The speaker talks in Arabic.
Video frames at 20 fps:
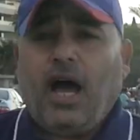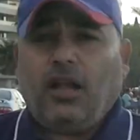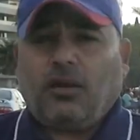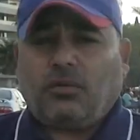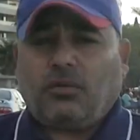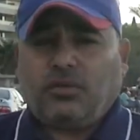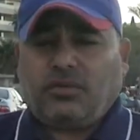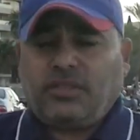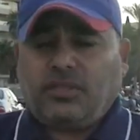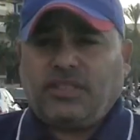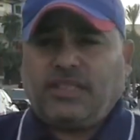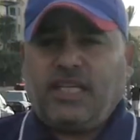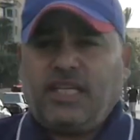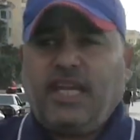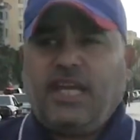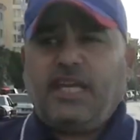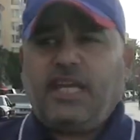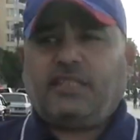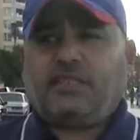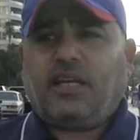
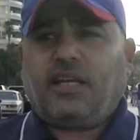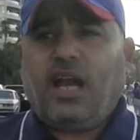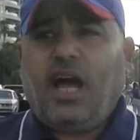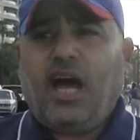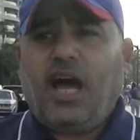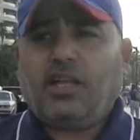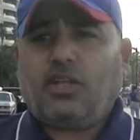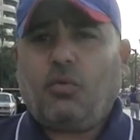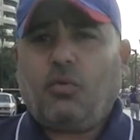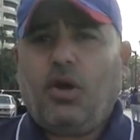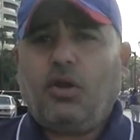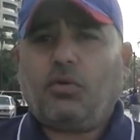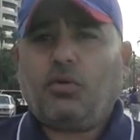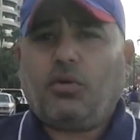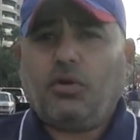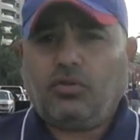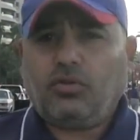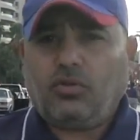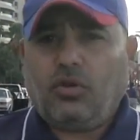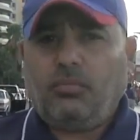القرطسية صراحة
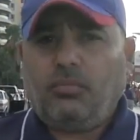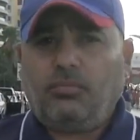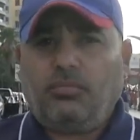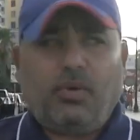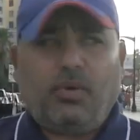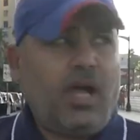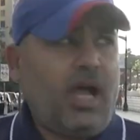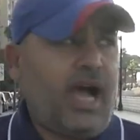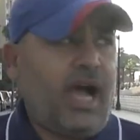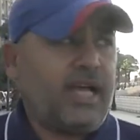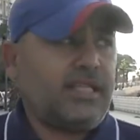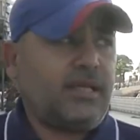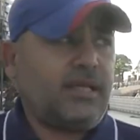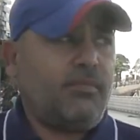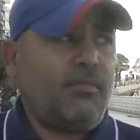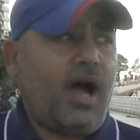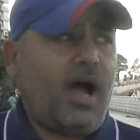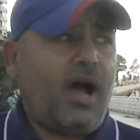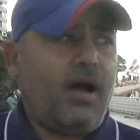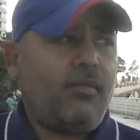والكتب حسب
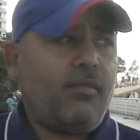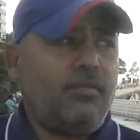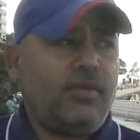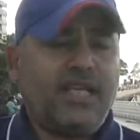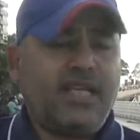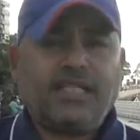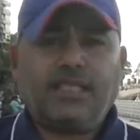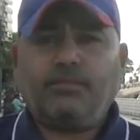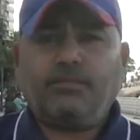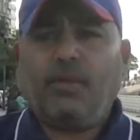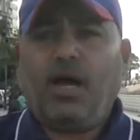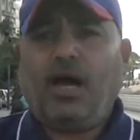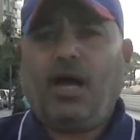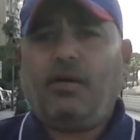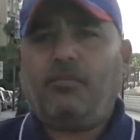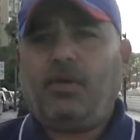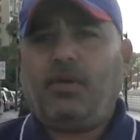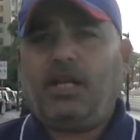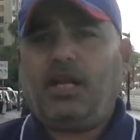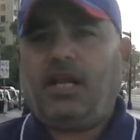ما عم نسمع
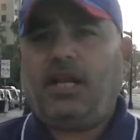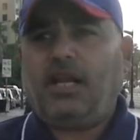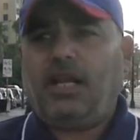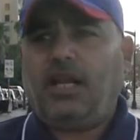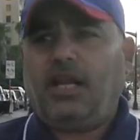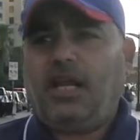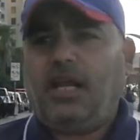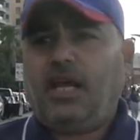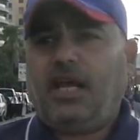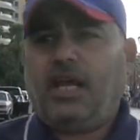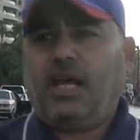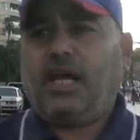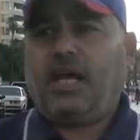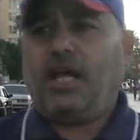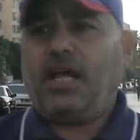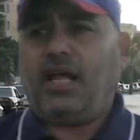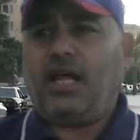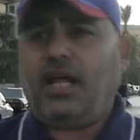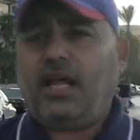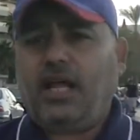من
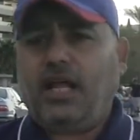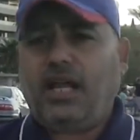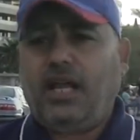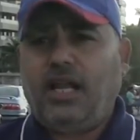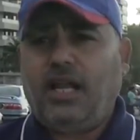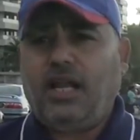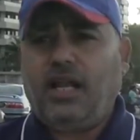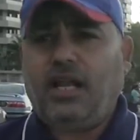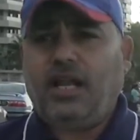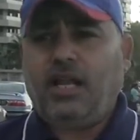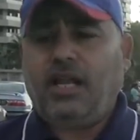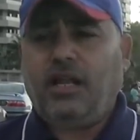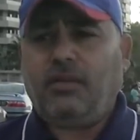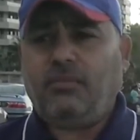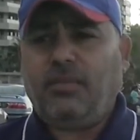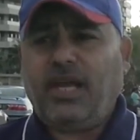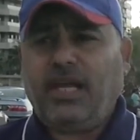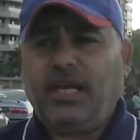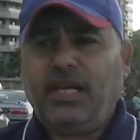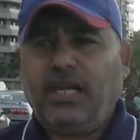
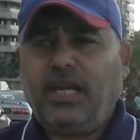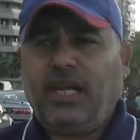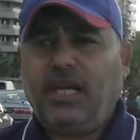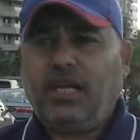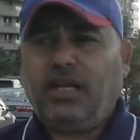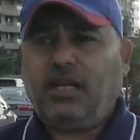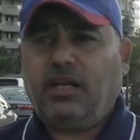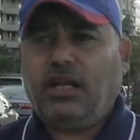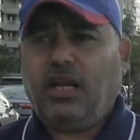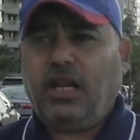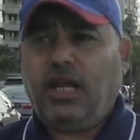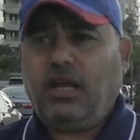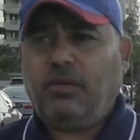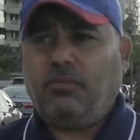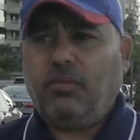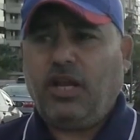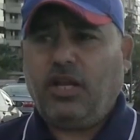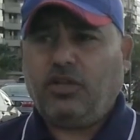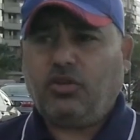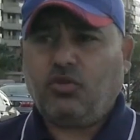المعنيين يعني
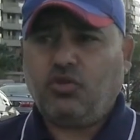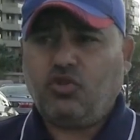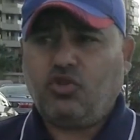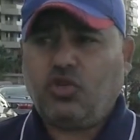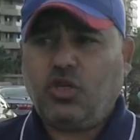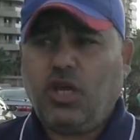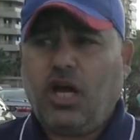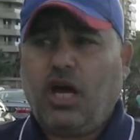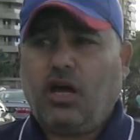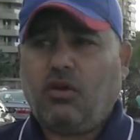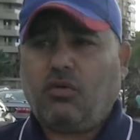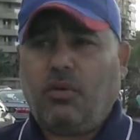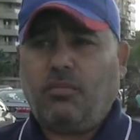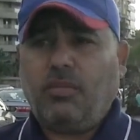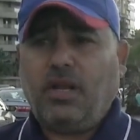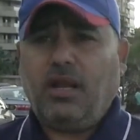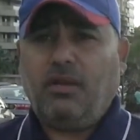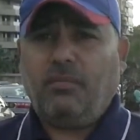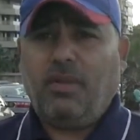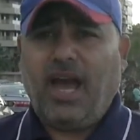من التجار ومن
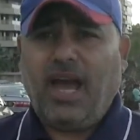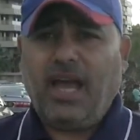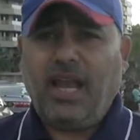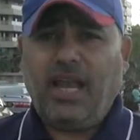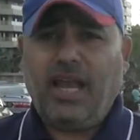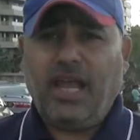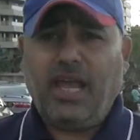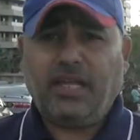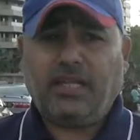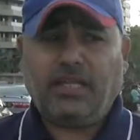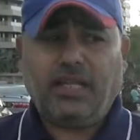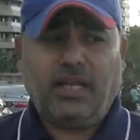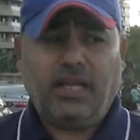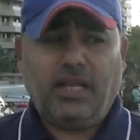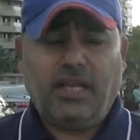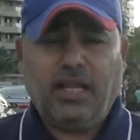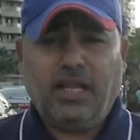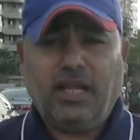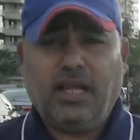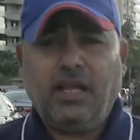المحلات
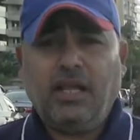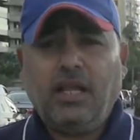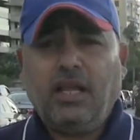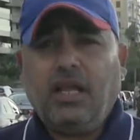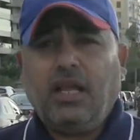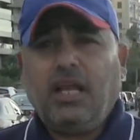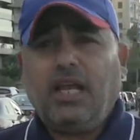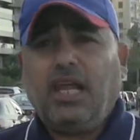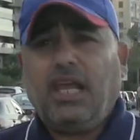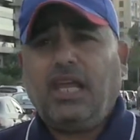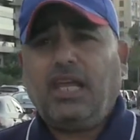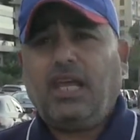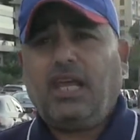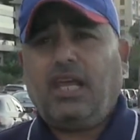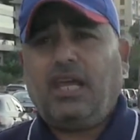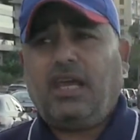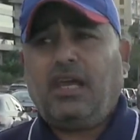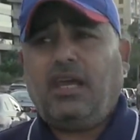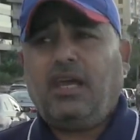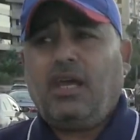اللي
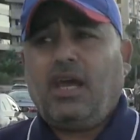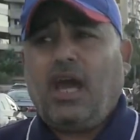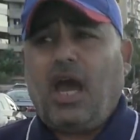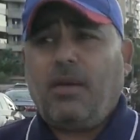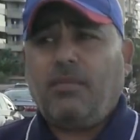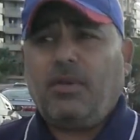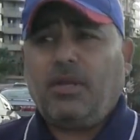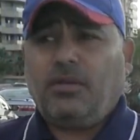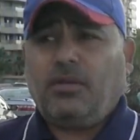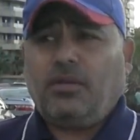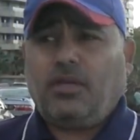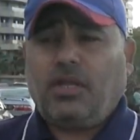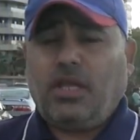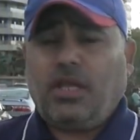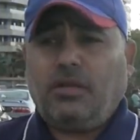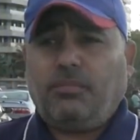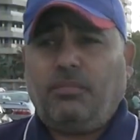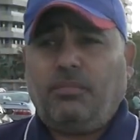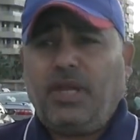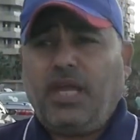هي عم
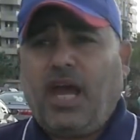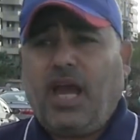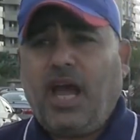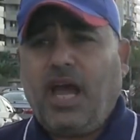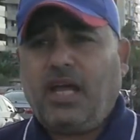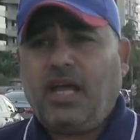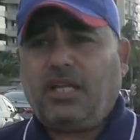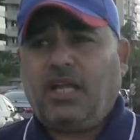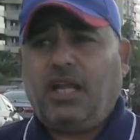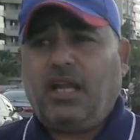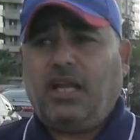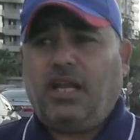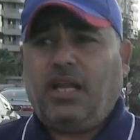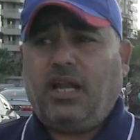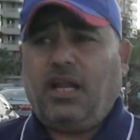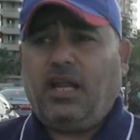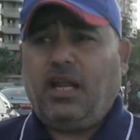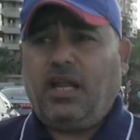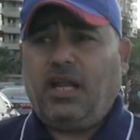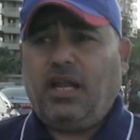تبيع هذا
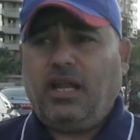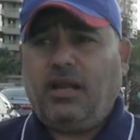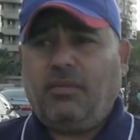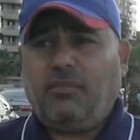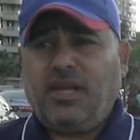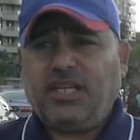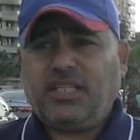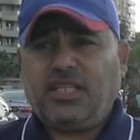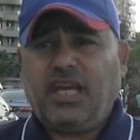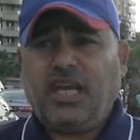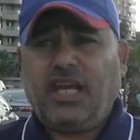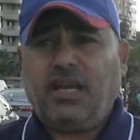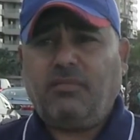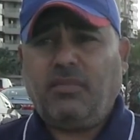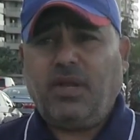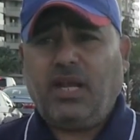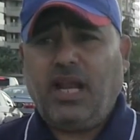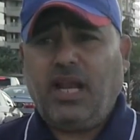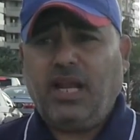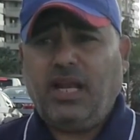المجال
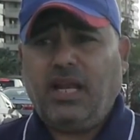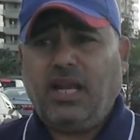من